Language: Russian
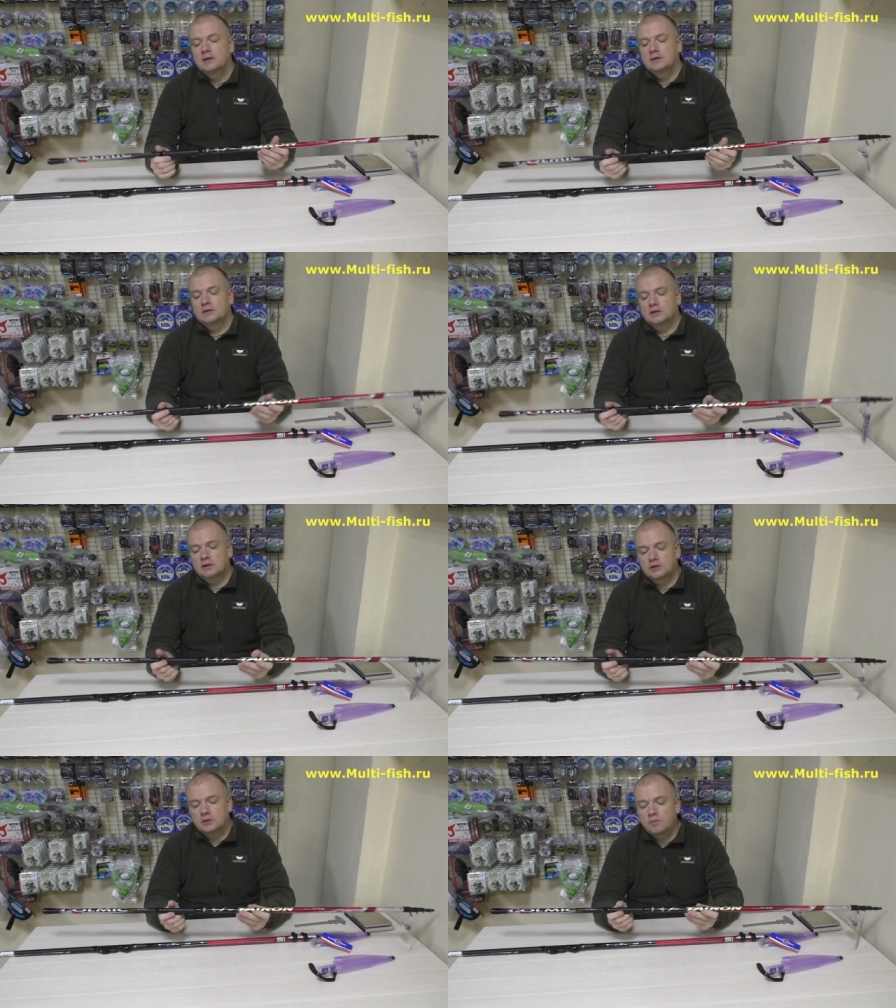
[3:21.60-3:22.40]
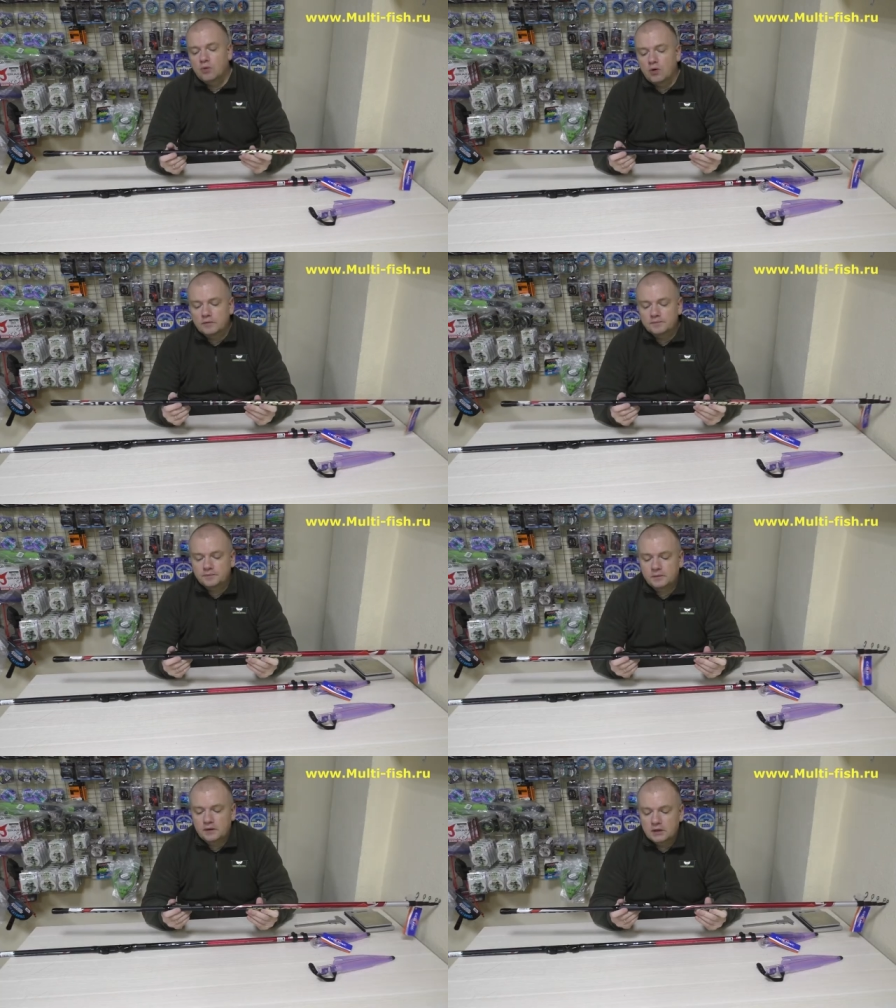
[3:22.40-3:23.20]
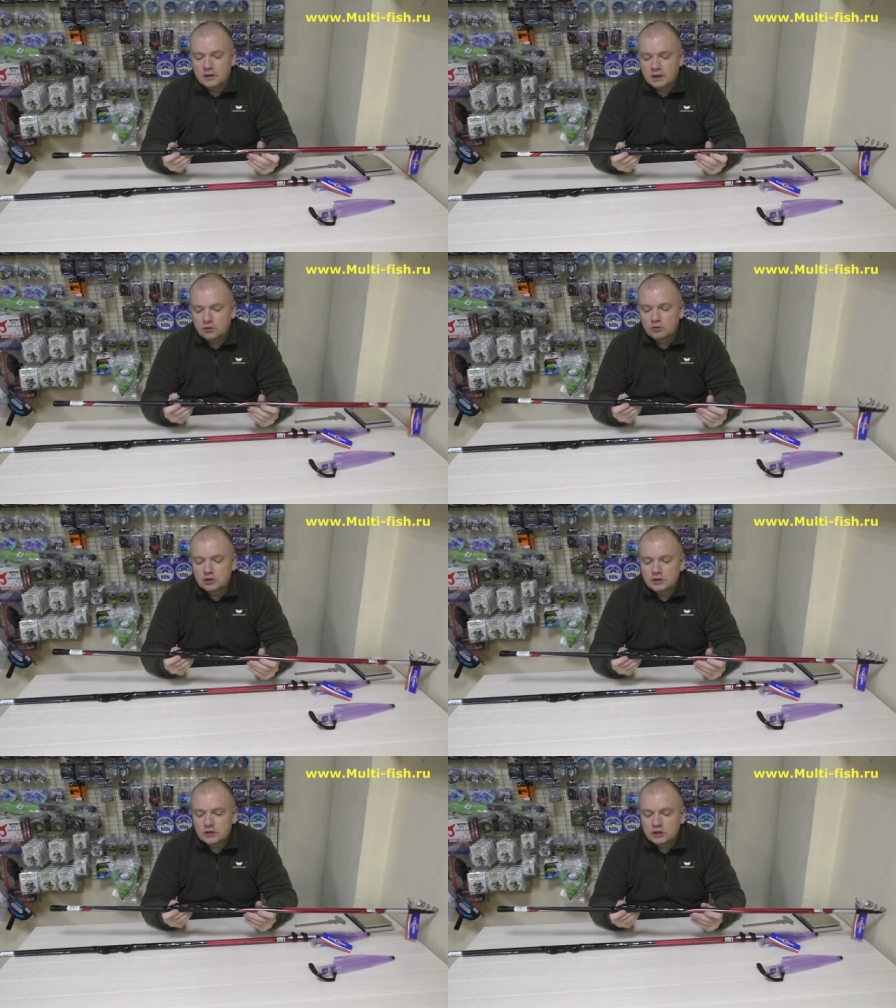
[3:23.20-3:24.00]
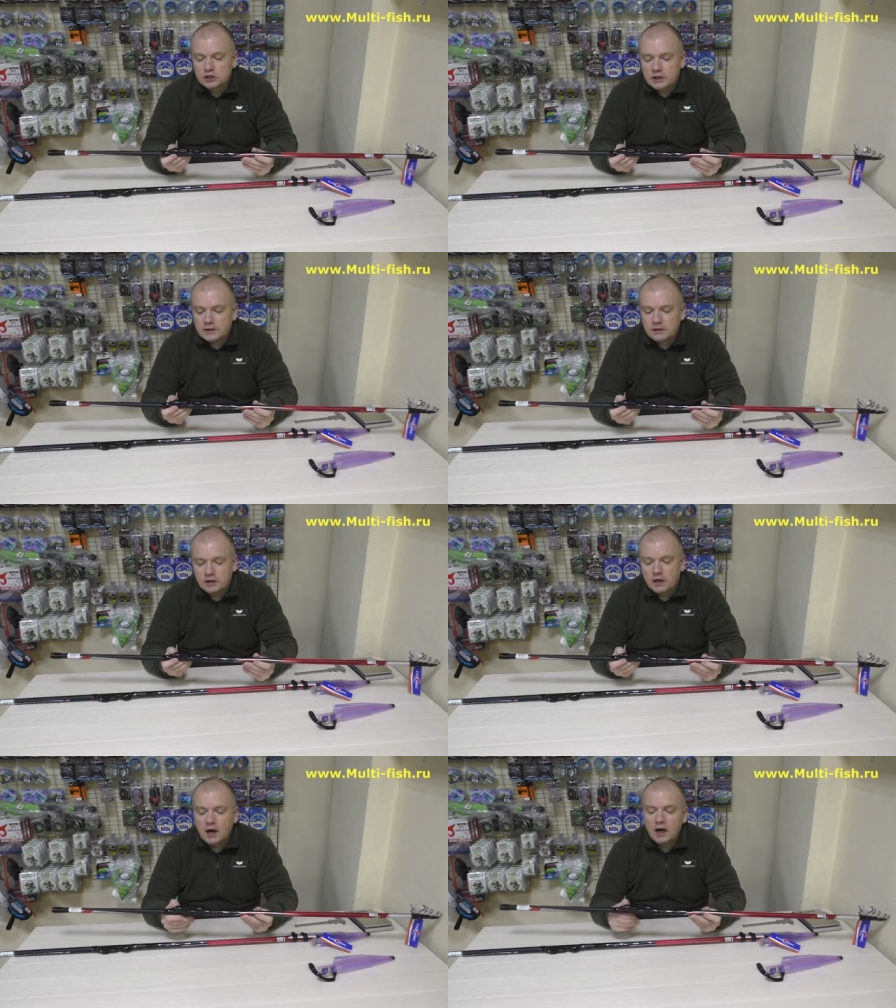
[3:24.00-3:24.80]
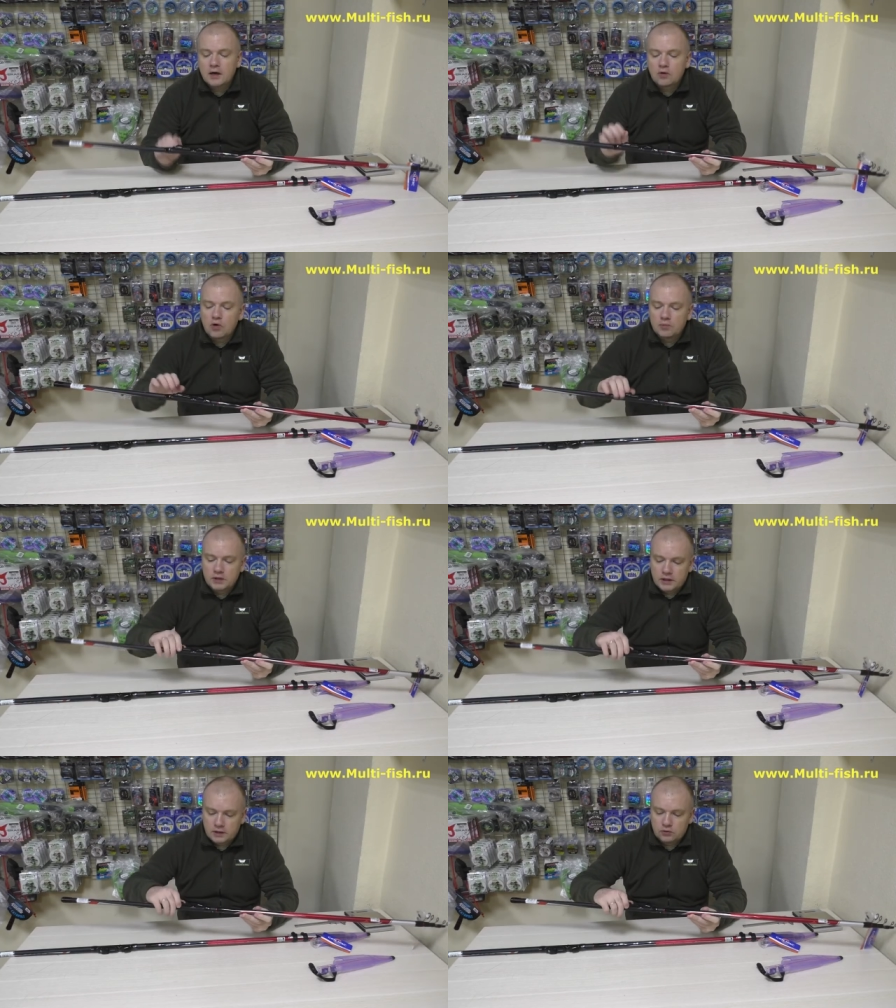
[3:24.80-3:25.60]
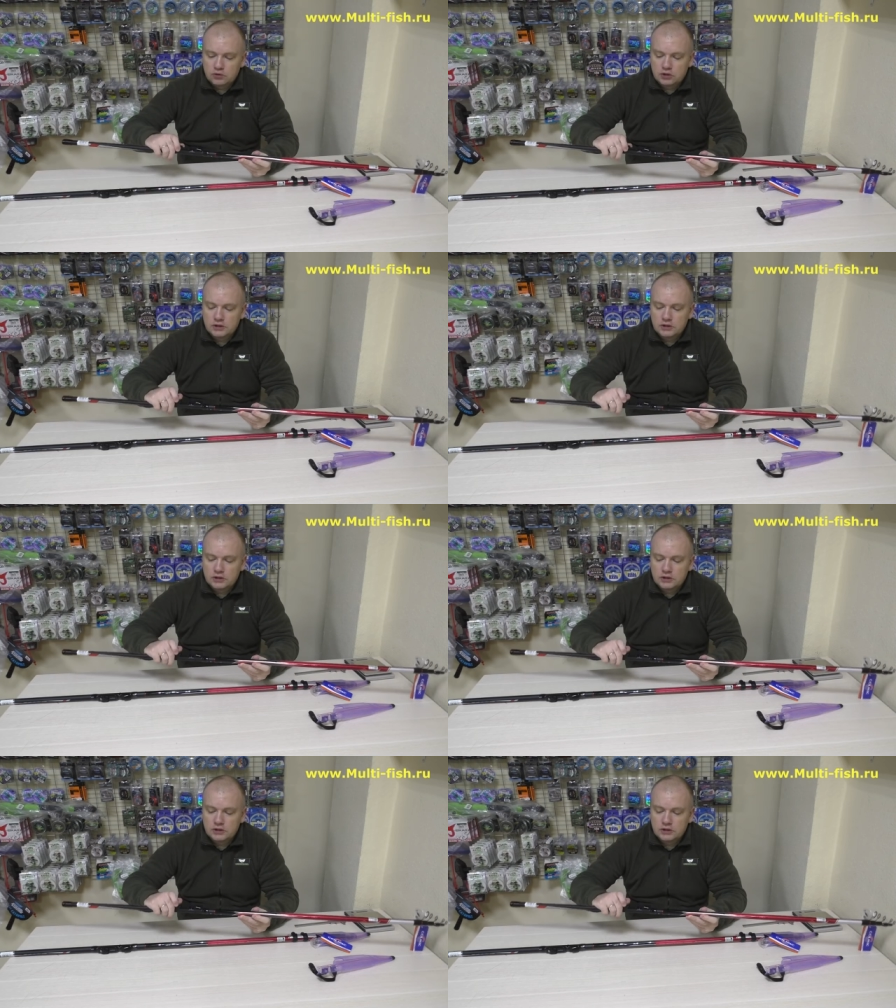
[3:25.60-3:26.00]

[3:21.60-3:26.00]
значит, по э, держателя Огромный катушка